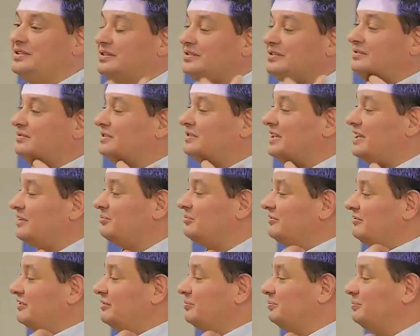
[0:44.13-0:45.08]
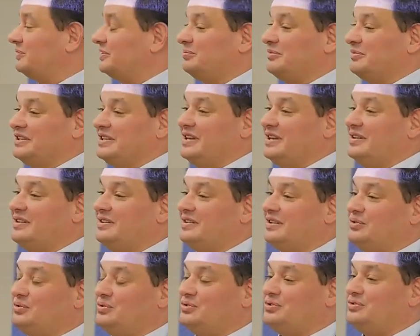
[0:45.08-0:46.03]
э, вот как бы вы посмотрели
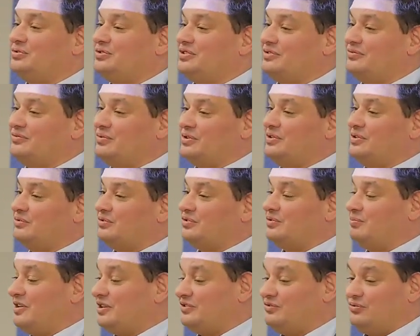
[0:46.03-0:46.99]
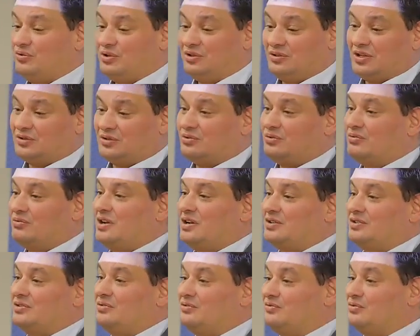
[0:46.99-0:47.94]
на то, что сегодня вот смартфон, который у
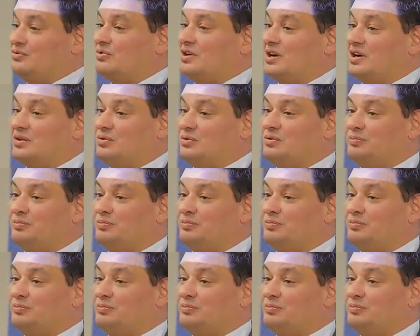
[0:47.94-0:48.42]
каждого в руках,